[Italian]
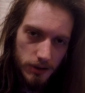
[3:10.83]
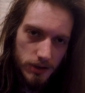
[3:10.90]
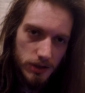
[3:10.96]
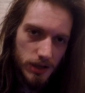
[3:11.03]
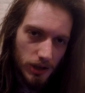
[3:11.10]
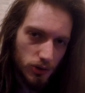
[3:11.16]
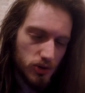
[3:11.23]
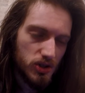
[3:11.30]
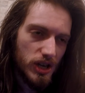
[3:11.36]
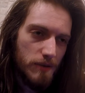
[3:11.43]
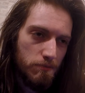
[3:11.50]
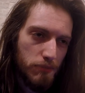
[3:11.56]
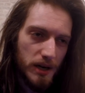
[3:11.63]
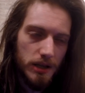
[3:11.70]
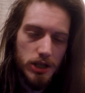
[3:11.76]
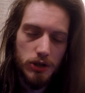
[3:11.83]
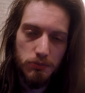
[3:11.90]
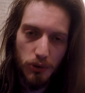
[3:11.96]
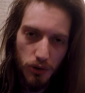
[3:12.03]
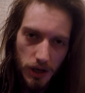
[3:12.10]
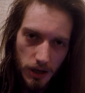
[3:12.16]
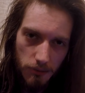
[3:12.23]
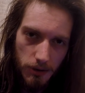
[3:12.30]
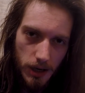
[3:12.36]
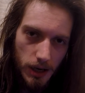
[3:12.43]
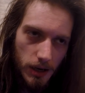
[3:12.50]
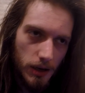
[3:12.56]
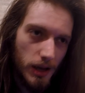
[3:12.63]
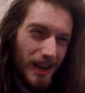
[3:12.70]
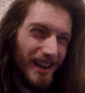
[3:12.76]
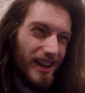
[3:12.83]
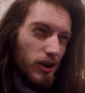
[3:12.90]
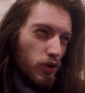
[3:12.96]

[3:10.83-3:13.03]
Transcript: Sei stato sempre disponibile e